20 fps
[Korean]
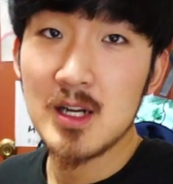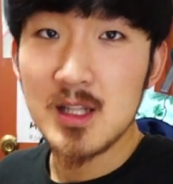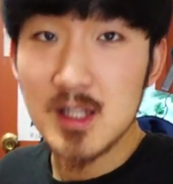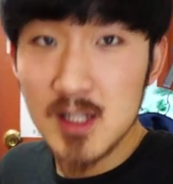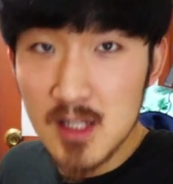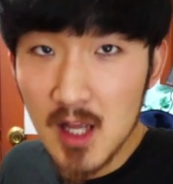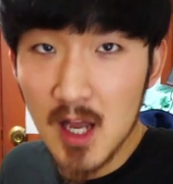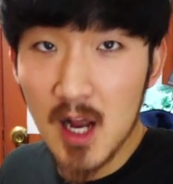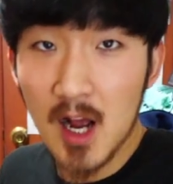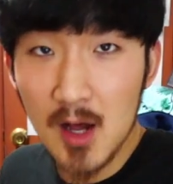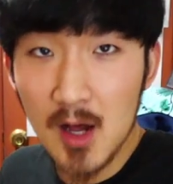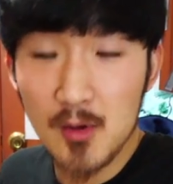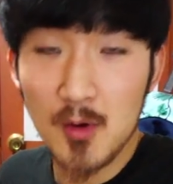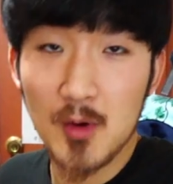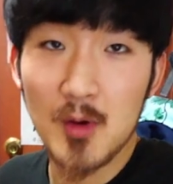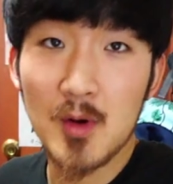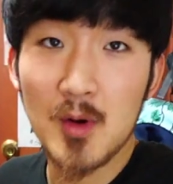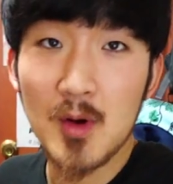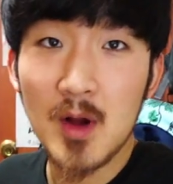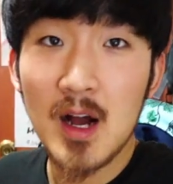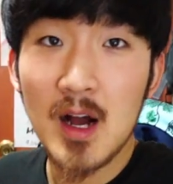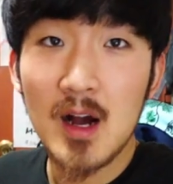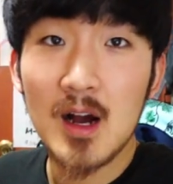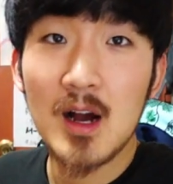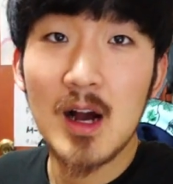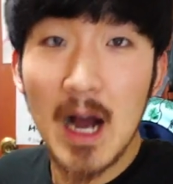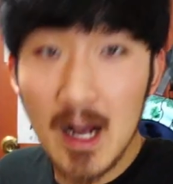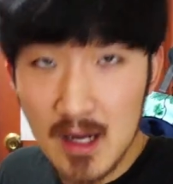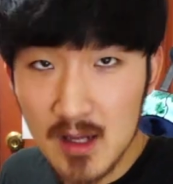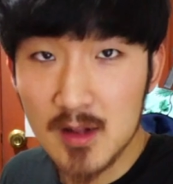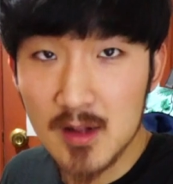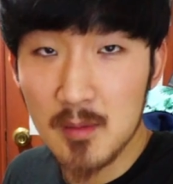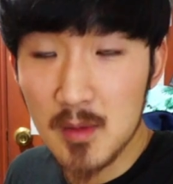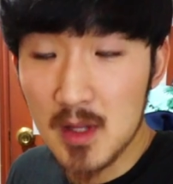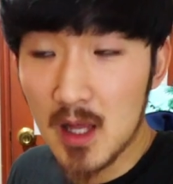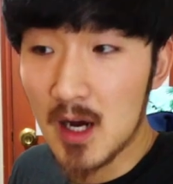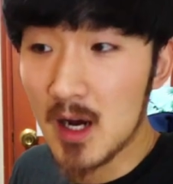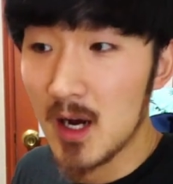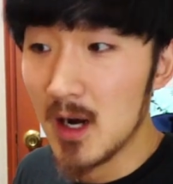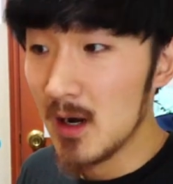진행하도록
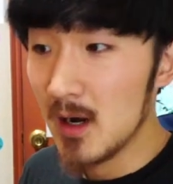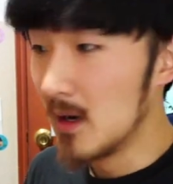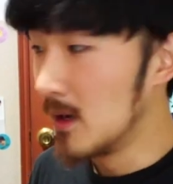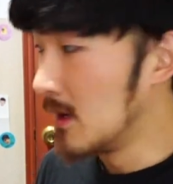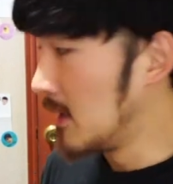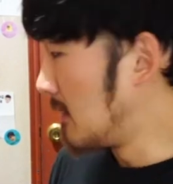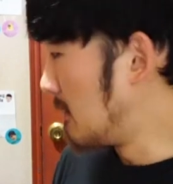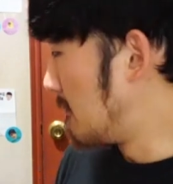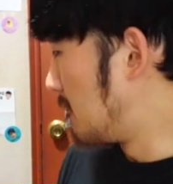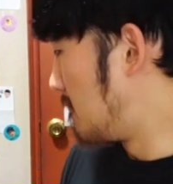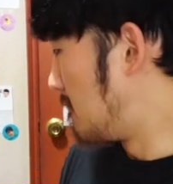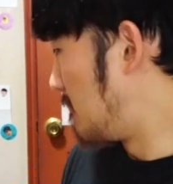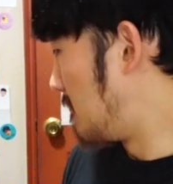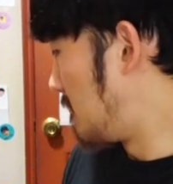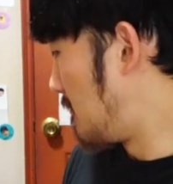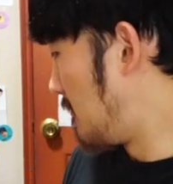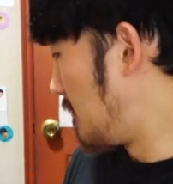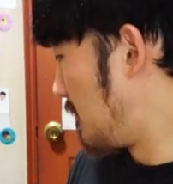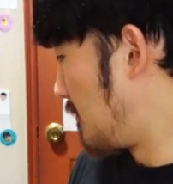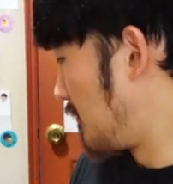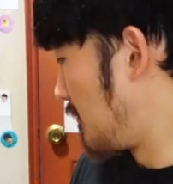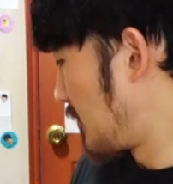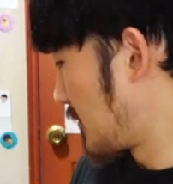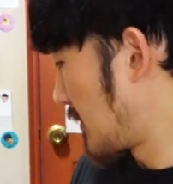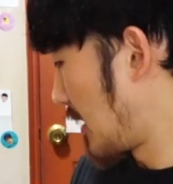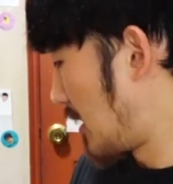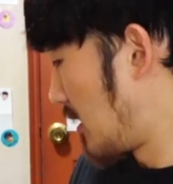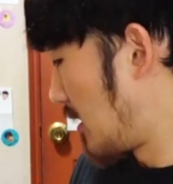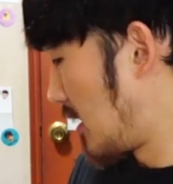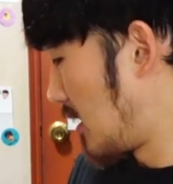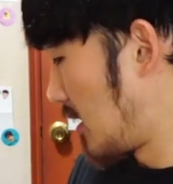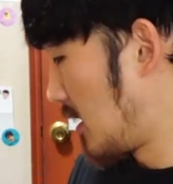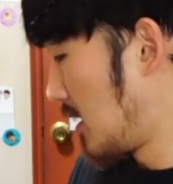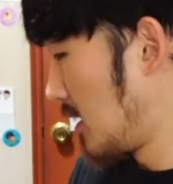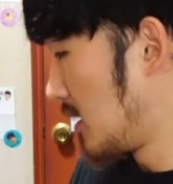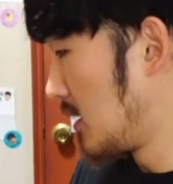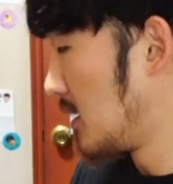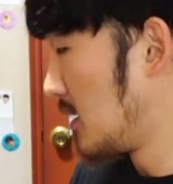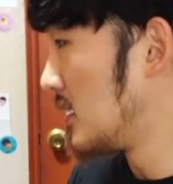하겠습니다. 아...